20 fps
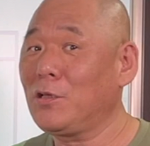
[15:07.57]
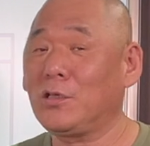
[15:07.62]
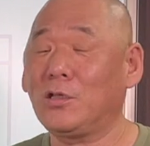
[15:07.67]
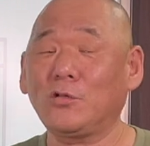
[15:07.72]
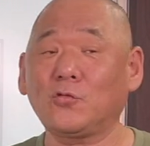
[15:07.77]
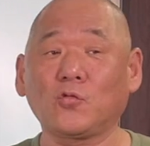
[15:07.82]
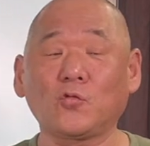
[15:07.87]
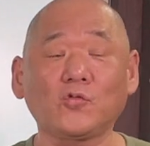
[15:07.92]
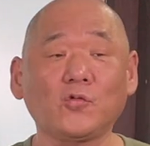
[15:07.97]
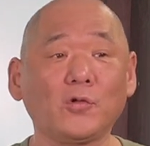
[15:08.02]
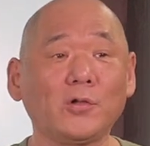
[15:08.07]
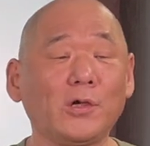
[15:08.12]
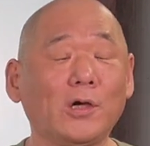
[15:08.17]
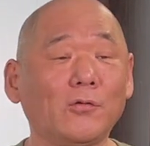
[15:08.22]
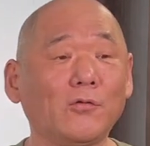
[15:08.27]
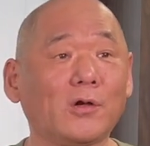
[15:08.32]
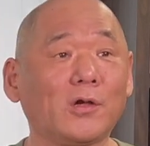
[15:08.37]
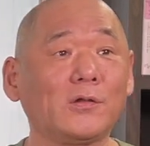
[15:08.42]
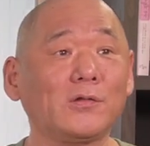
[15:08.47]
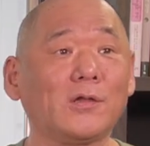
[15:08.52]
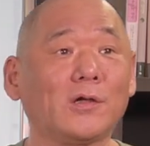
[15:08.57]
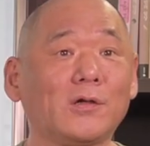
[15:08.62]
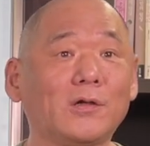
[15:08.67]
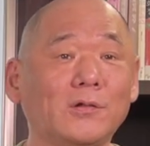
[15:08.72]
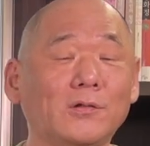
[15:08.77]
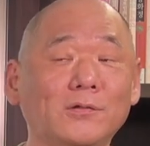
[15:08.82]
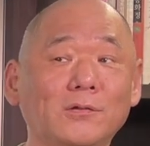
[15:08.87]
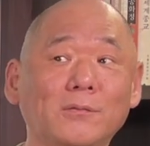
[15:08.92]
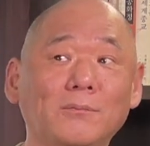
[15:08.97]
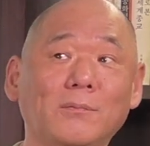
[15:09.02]
이 조선이라고 하는
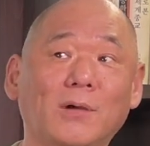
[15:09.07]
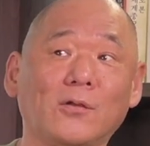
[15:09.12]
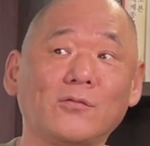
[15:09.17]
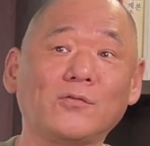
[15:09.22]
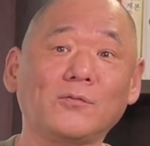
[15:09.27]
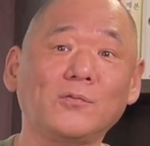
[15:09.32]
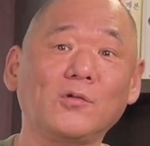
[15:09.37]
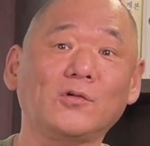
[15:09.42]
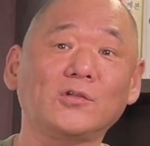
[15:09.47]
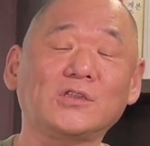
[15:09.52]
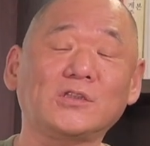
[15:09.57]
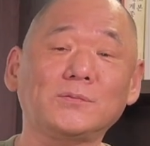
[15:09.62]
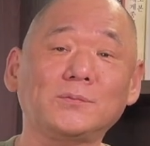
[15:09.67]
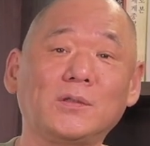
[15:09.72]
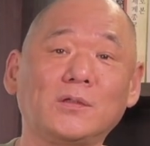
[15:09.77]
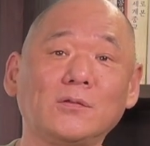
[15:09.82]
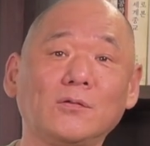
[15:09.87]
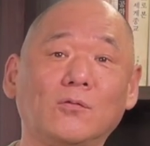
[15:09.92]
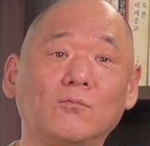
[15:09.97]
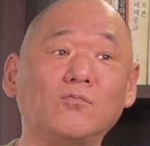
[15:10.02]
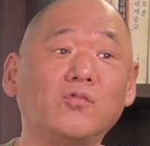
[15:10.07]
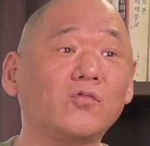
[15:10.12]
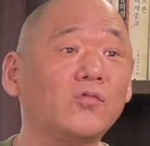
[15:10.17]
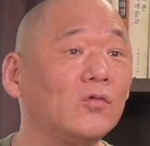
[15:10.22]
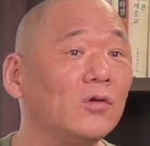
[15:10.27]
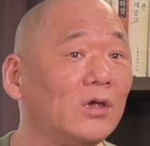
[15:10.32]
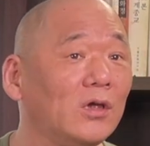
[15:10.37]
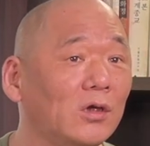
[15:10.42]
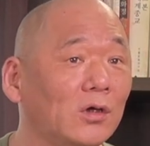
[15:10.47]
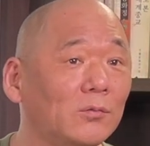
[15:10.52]
나라는 말씀드렸지만
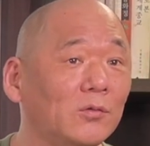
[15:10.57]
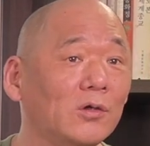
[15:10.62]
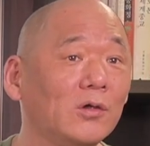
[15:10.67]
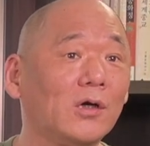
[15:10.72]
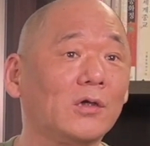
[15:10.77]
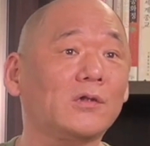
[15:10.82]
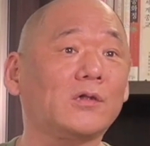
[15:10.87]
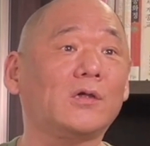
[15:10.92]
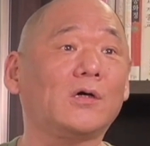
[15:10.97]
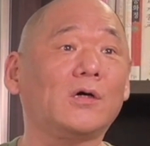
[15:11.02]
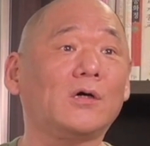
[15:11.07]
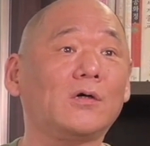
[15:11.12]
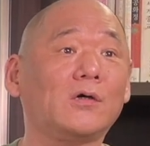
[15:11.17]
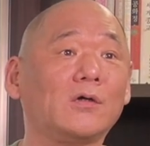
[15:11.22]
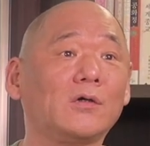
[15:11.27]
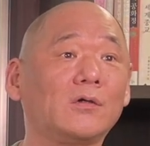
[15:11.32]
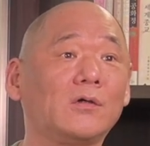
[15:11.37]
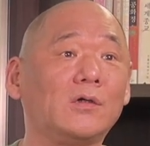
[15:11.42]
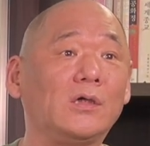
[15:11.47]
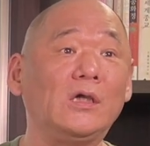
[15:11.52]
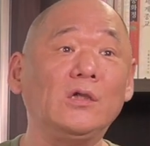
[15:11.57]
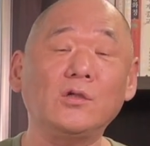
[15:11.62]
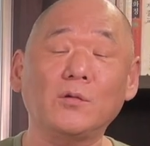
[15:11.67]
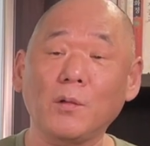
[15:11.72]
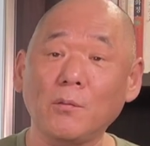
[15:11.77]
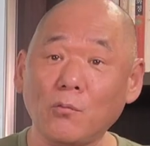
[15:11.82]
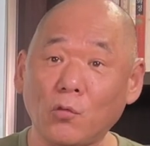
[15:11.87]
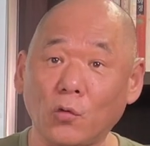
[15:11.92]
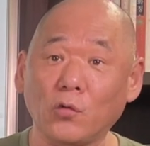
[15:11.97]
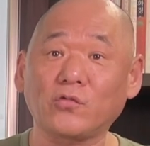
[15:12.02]
무슨 이념을 갖다 그
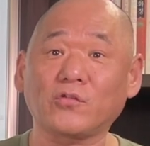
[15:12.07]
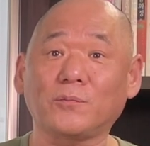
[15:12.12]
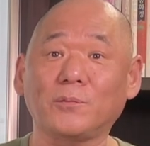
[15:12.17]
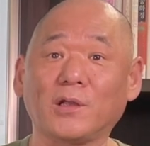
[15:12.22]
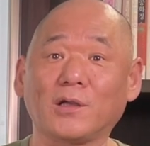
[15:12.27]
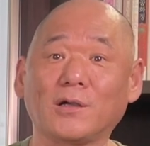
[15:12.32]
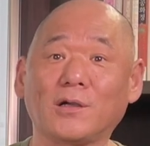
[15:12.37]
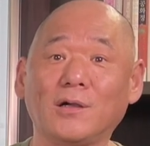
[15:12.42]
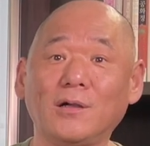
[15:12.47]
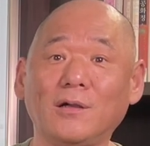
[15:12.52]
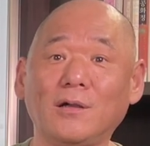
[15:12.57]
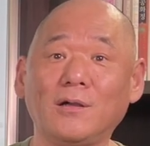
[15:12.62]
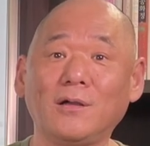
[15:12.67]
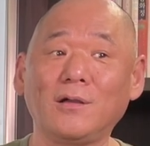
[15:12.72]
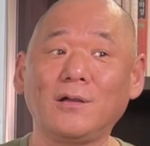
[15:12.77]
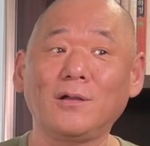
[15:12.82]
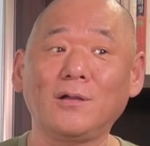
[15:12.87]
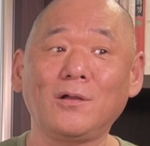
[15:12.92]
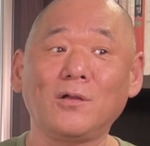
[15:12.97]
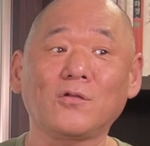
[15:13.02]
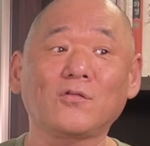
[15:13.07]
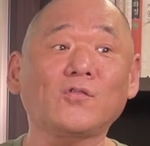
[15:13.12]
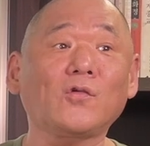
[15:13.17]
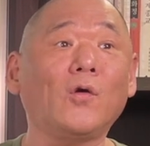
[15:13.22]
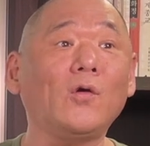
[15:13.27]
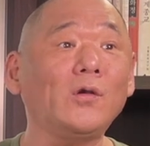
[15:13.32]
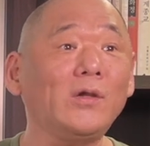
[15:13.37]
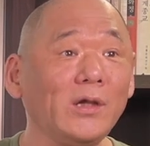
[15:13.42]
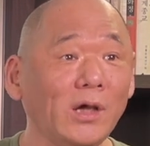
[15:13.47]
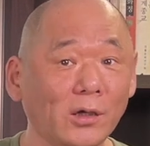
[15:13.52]
이념이 뭐였습니까?
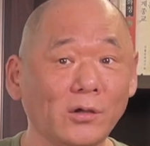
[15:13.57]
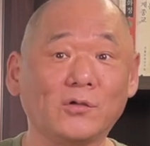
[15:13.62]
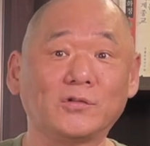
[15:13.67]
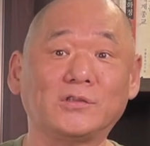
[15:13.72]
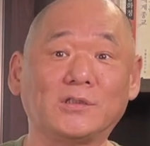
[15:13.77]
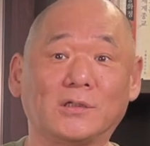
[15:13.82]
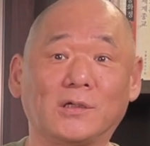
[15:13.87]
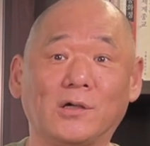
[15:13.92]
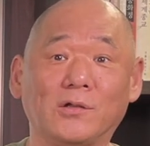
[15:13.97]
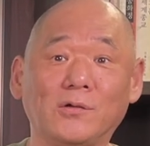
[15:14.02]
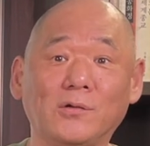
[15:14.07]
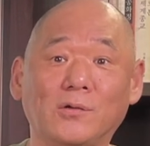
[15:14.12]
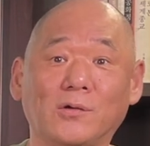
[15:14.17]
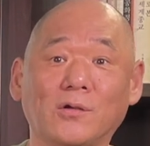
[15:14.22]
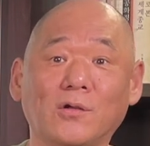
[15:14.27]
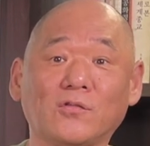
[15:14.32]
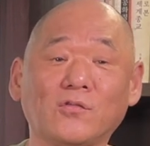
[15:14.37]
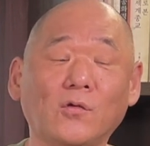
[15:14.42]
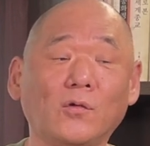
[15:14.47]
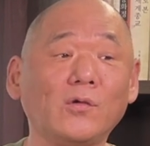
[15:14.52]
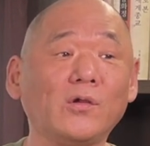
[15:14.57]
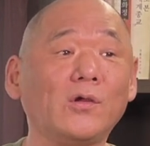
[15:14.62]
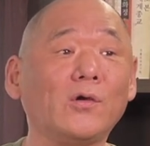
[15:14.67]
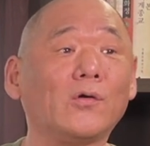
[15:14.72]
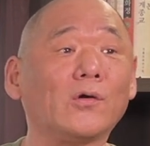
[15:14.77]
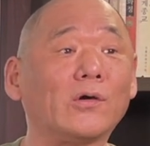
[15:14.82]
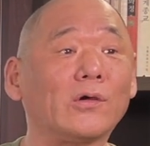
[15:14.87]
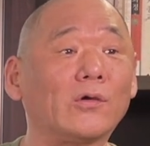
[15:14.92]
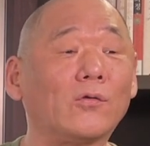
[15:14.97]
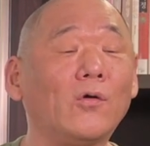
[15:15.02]
성략이었잖아요. 그러니까
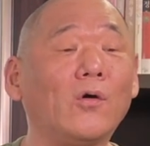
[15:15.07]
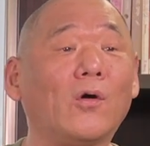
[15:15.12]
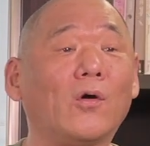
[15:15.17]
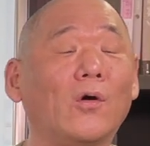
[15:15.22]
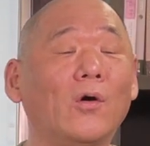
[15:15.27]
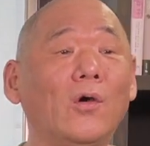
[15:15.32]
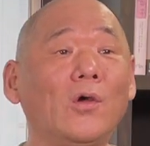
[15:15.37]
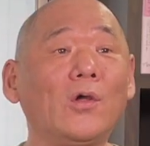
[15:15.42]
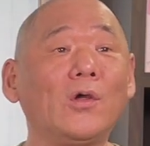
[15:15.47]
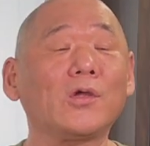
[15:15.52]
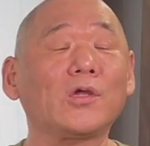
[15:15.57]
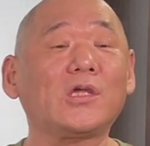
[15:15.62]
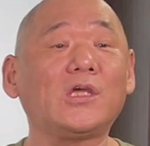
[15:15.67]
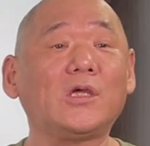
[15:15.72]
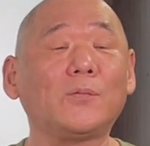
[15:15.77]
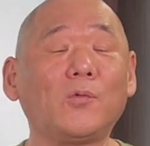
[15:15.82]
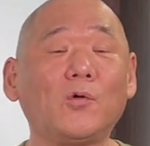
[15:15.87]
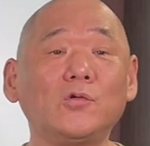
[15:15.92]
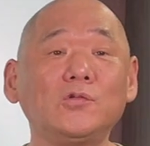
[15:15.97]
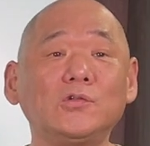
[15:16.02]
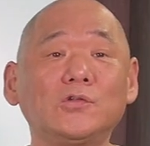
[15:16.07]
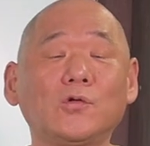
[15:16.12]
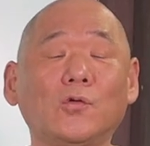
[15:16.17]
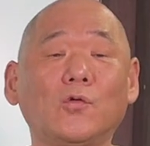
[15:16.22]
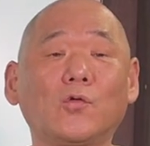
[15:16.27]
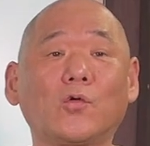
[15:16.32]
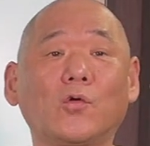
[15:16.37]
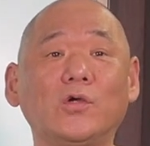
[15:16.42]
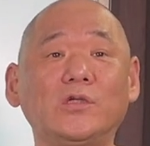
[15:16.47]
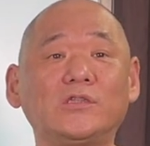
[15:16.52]
성역이고
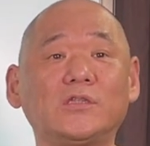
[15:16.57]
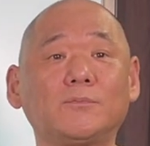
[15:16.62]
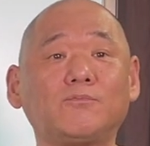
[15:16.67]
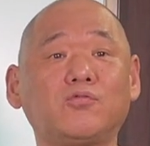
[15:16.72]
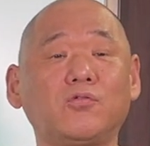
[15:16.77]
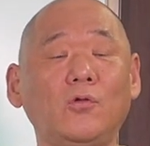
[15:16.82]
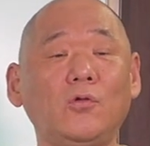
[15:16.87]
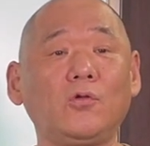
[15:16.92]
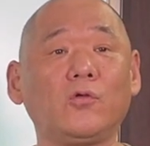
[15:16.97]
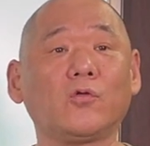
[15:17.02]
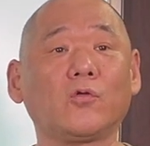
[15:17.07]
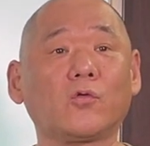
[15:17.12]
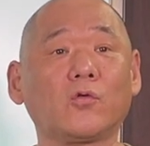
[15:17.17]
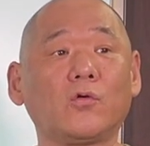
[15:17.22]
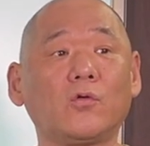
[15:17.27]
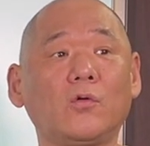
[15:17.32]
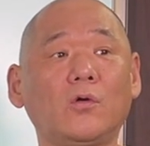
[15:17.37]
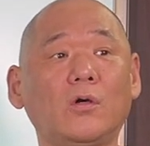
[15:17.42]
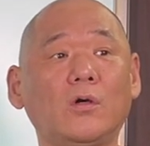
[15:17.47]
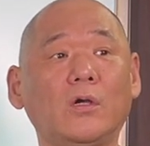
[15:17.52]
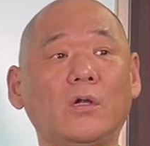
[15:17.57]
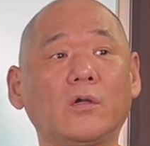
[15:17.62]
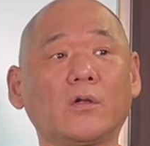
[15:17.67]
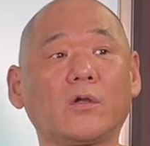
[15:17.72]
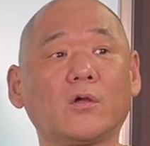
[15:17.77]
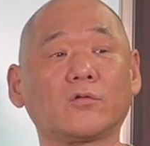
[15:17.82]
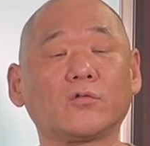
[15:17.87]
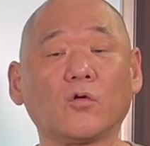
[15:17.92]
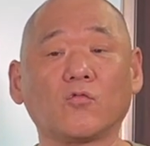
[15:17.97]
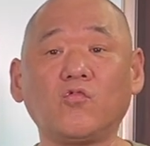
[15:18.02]
기본적으로 이제 불교를
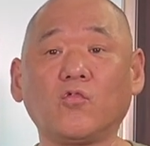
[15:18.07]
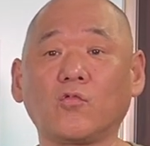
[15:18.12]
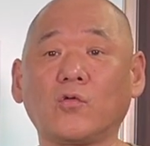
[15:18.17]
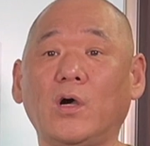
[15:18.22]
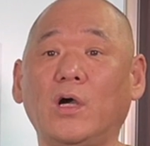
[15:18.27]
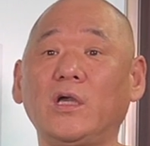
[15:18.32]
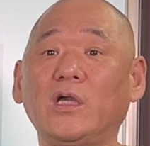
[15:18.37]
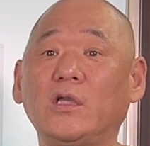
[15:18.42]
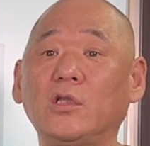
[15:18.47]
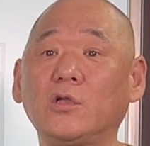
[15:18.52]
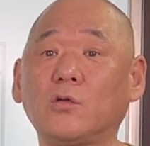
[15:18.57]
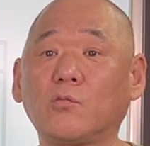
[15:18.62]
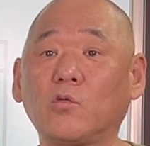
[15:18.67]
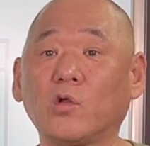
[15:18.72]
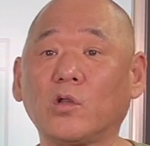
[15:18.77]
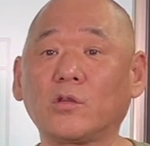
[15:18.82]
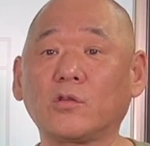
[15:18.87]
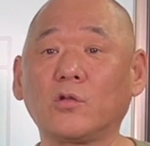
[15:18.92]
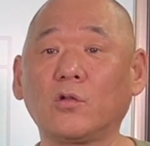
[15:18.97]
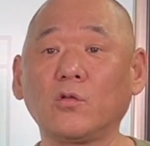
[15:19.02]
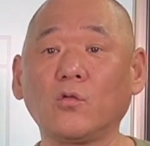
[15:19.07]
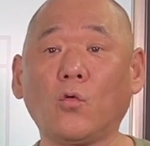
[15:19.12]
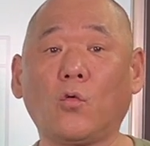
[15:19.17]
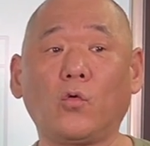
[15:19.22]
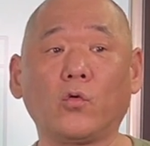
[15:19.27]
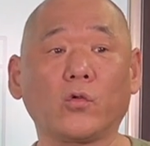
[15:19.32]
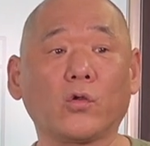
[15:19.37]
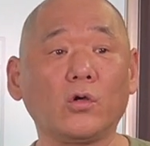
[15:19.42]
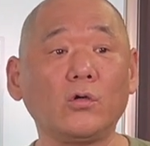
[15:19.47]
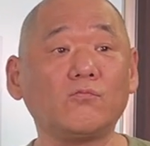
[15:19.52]
이렇게 어떤 국가의 이념으로 했던
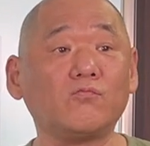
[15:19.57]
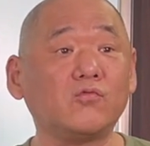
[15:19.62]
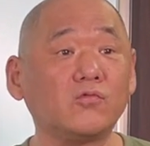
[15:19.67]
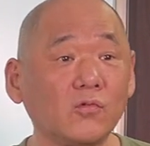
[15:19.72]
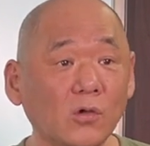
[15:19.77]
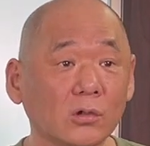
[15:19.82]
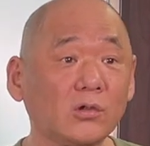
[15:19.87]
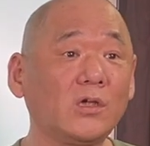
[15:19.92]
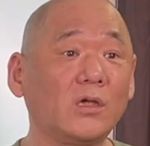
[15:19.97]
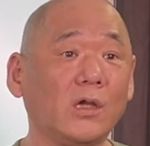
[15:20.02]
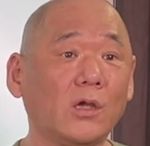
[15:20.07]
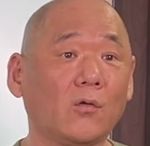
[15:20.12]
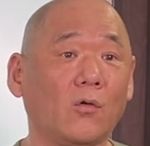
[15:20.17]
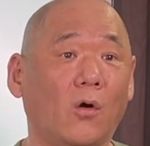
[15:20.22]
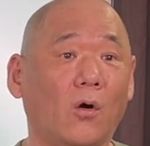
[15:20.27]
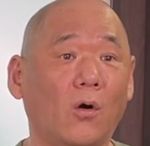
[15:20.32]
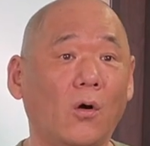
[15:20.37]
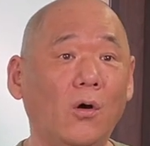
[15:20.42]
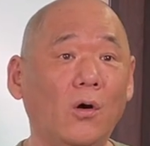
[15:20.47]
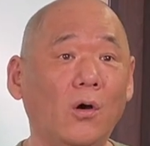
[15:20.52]
고려를 무너뜨리고